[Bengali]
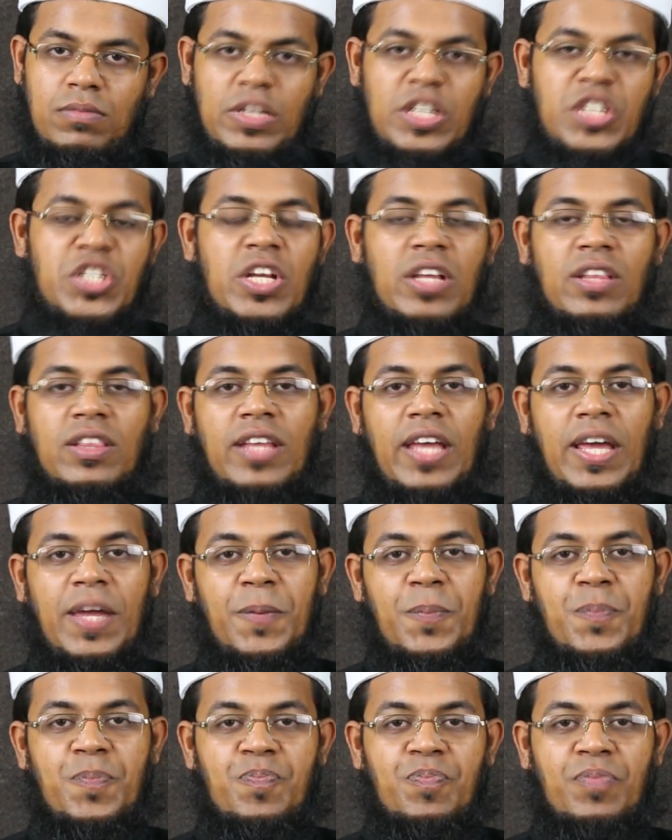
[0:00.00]
নিষেধ নেই
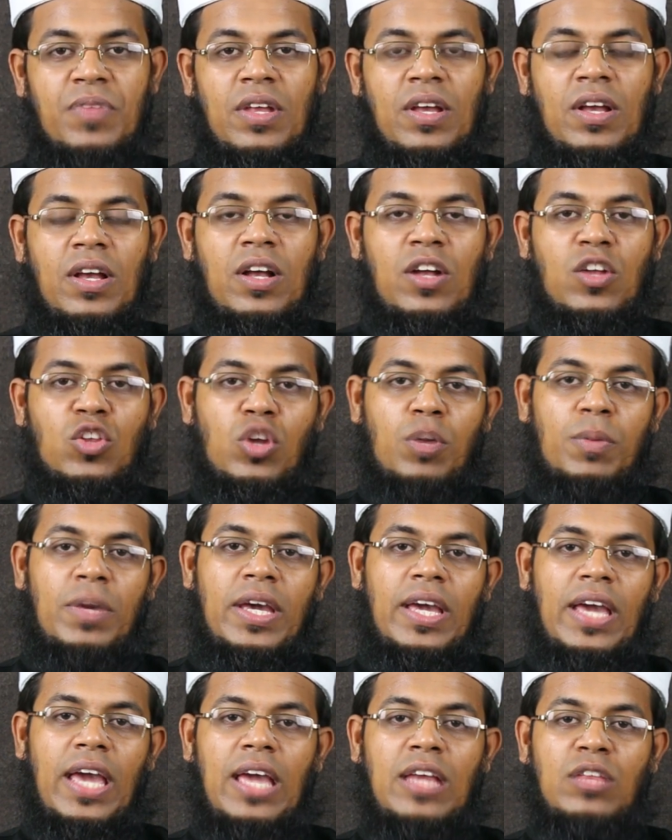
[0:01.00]
তবে
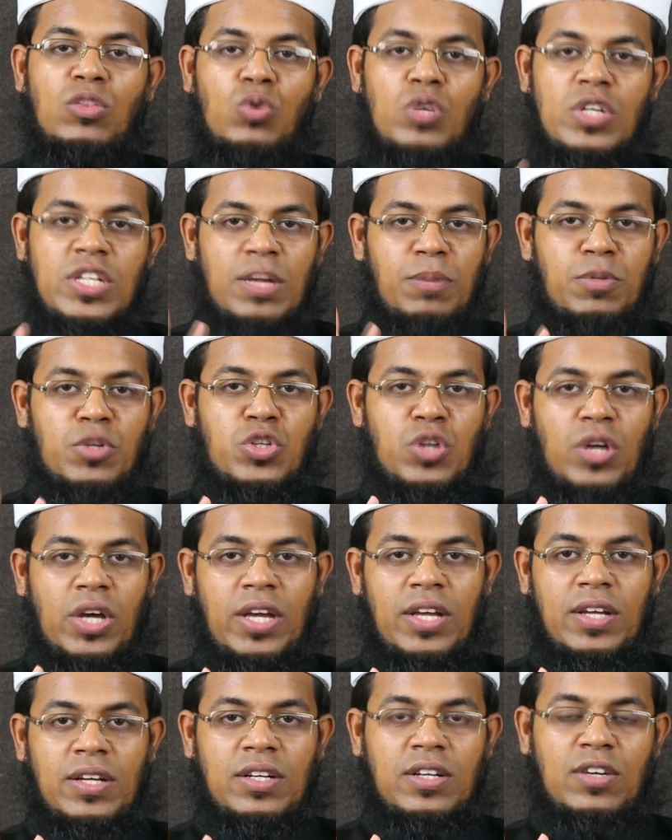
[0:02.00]
এই দুইটা
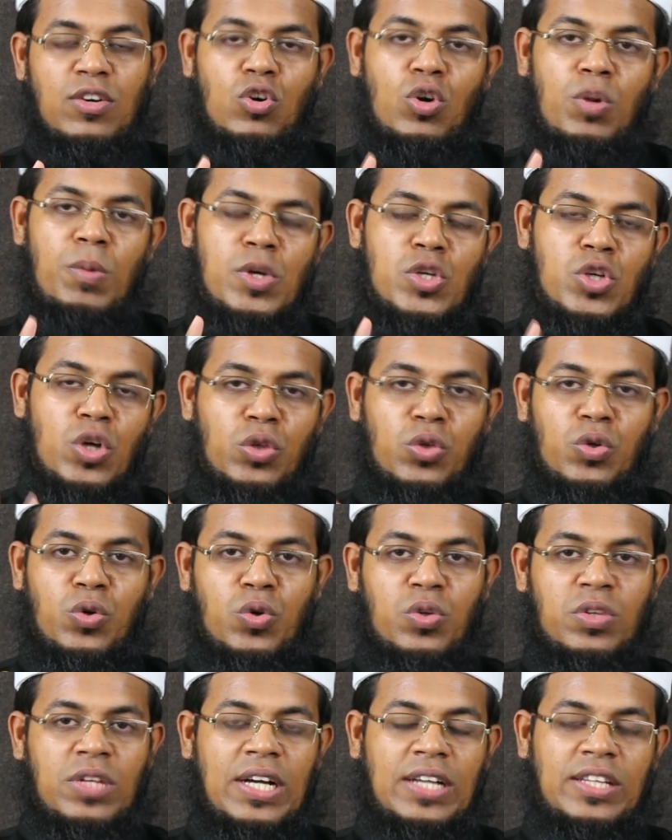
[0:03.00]
বিষয়ে খুবই
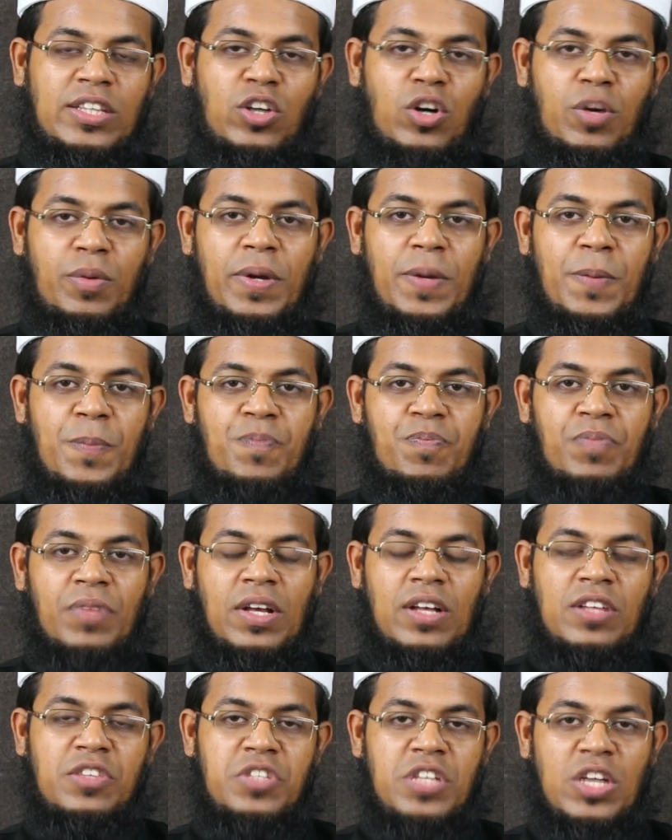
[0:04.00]
সতর্ক থাকতে হবে
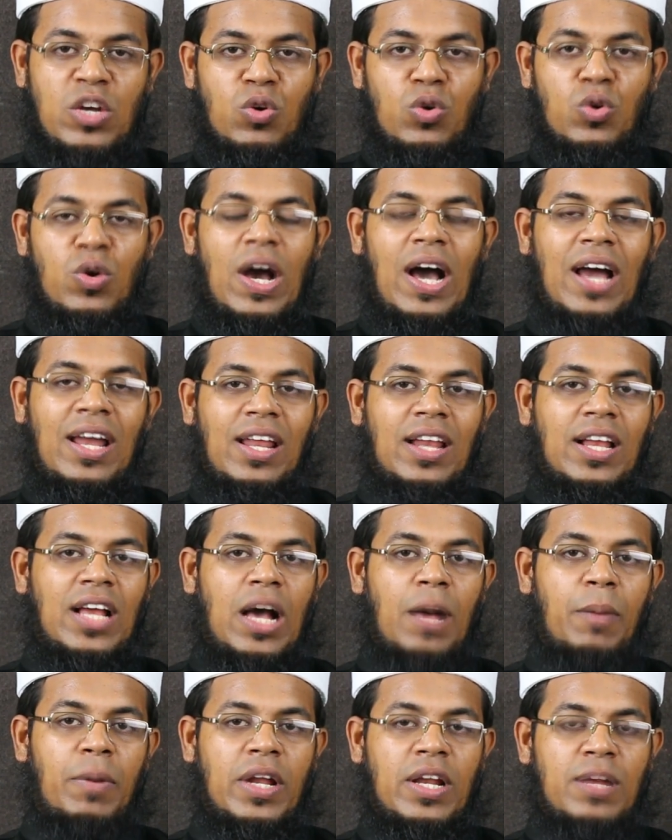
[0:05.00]
যে কোনো হালাল
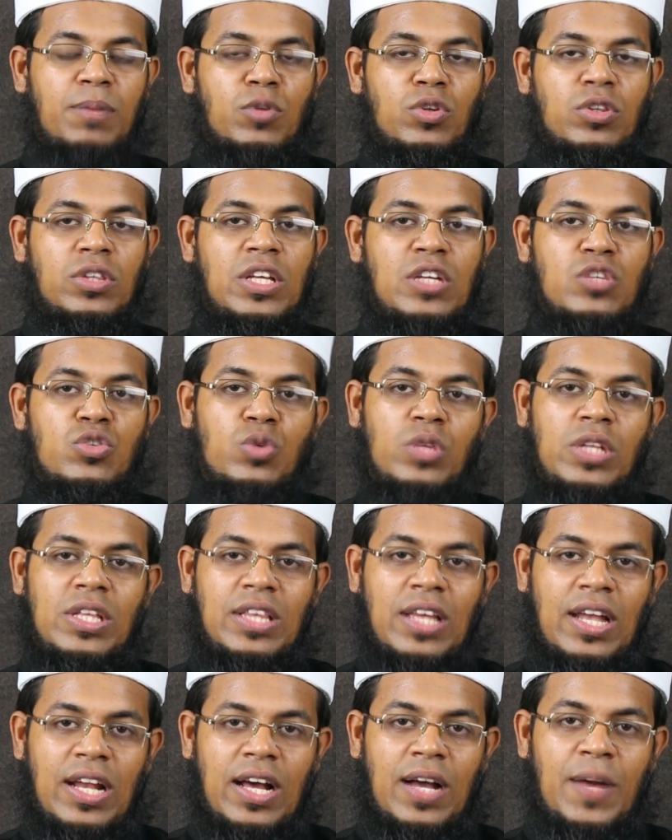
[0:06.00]
খাবারের মধ্যে যদি
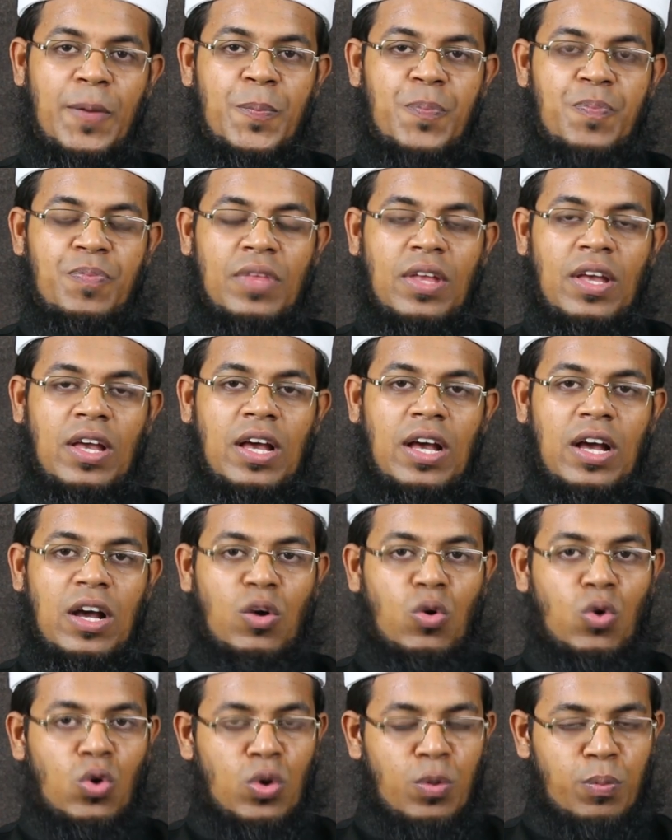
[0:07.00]
তারা
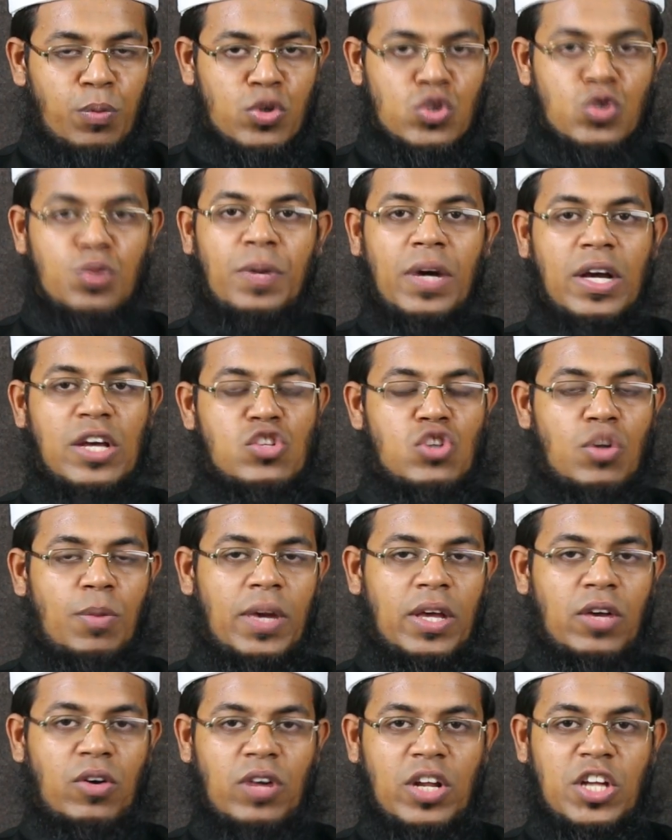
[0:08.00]
কোনো পশু পাখি
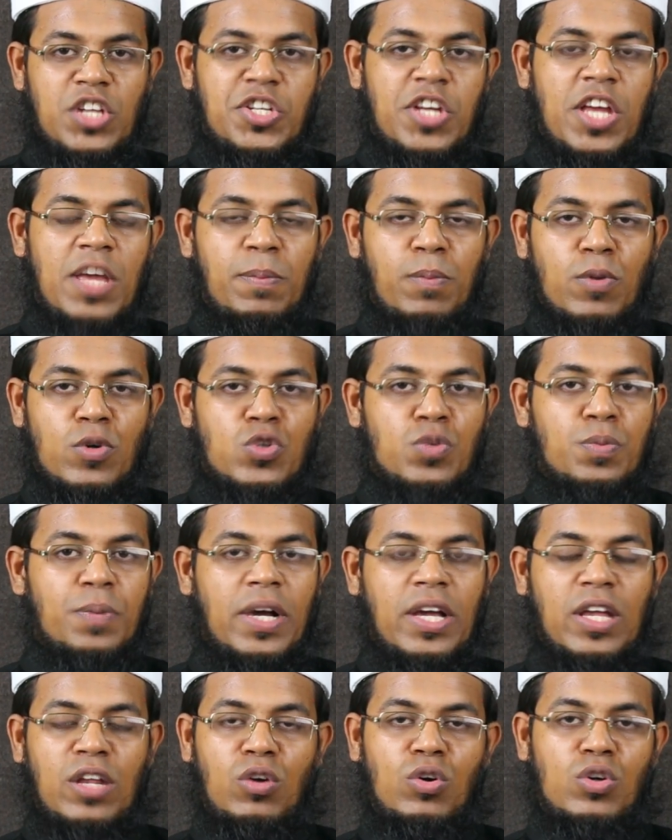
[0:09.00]
জবাই করে সেই পশু
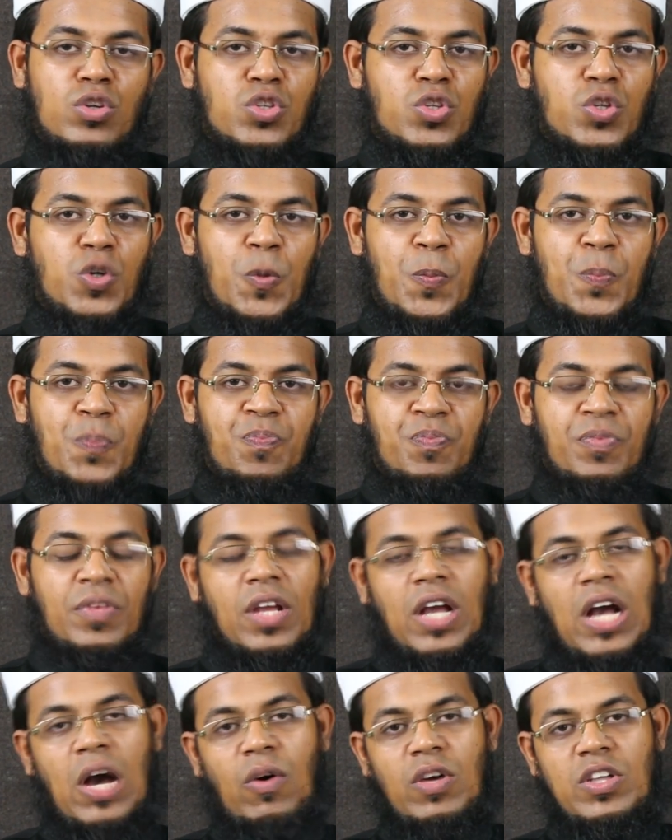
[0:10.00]
পাখির গোস্ত
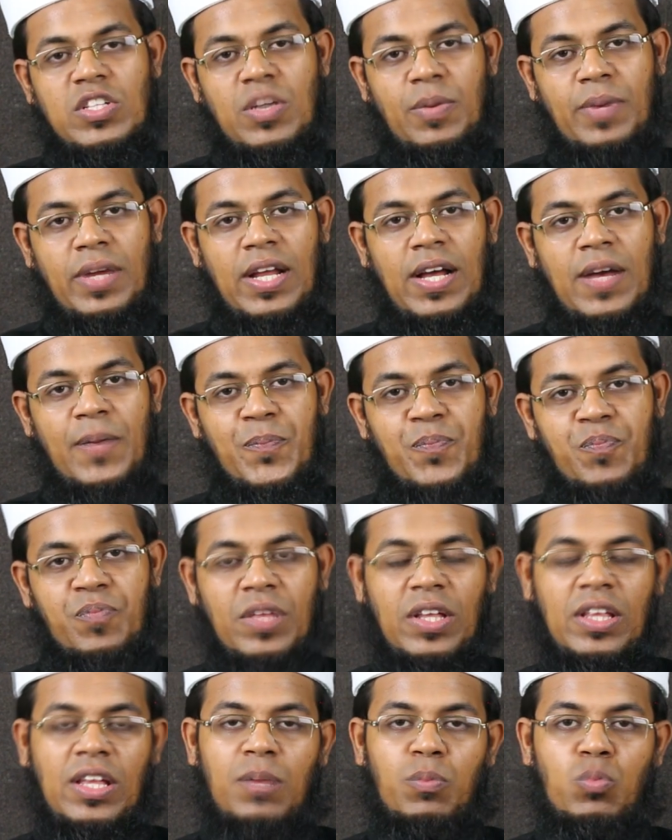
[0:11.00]
খাওয়া যাবে না
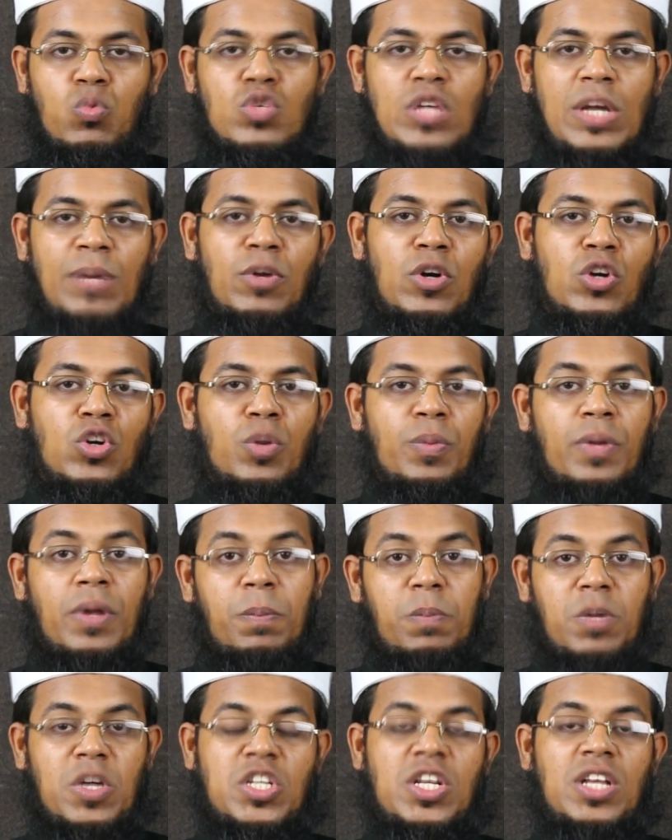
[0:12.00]
তাদের পূজা মণ্ডপের
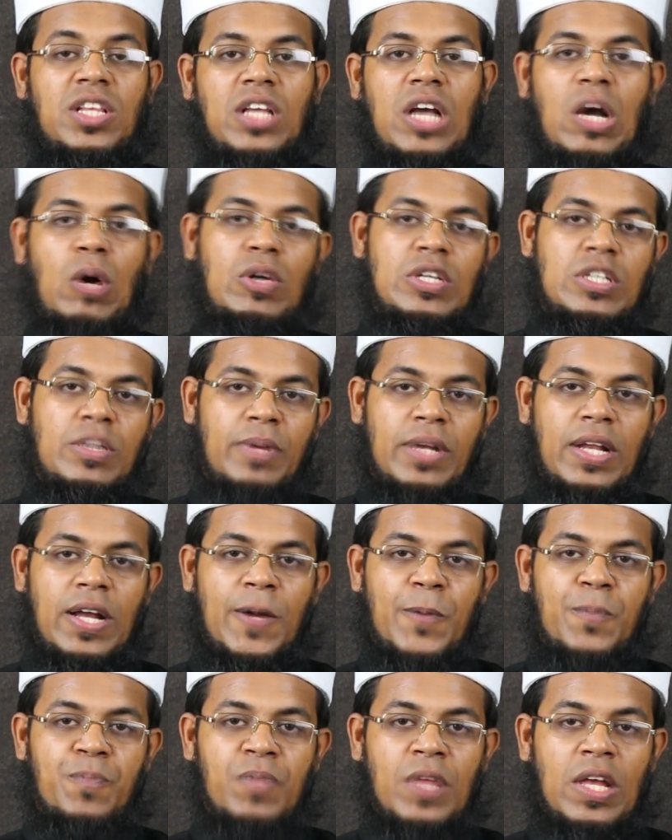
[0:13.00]
প্রসাদ খাওয়া যাবে না
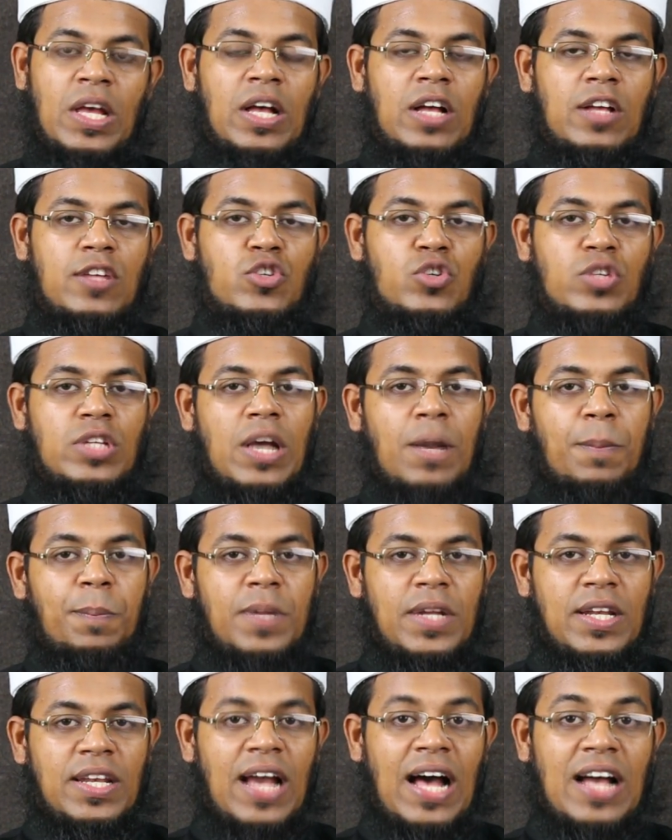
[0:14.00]
যদি
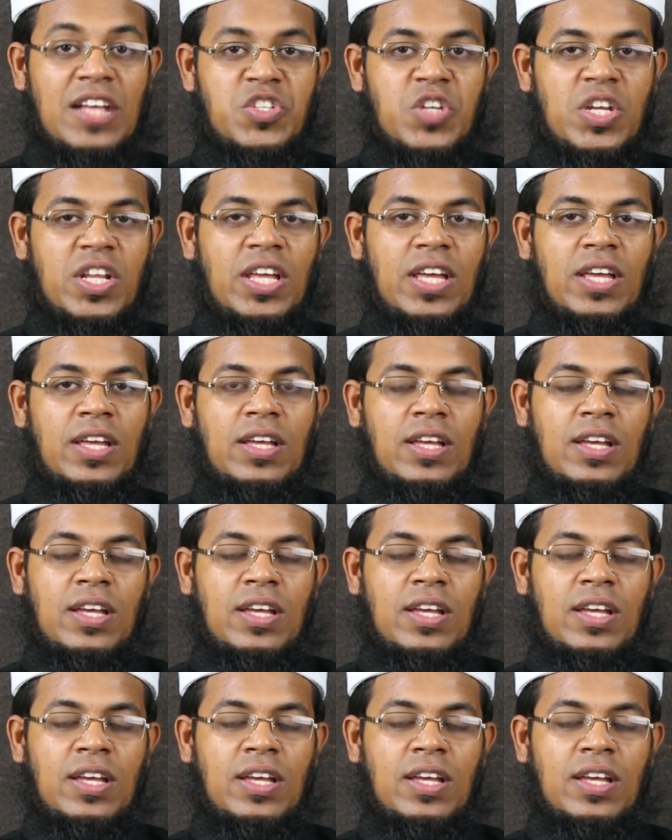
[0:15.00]
আপনি না জেনে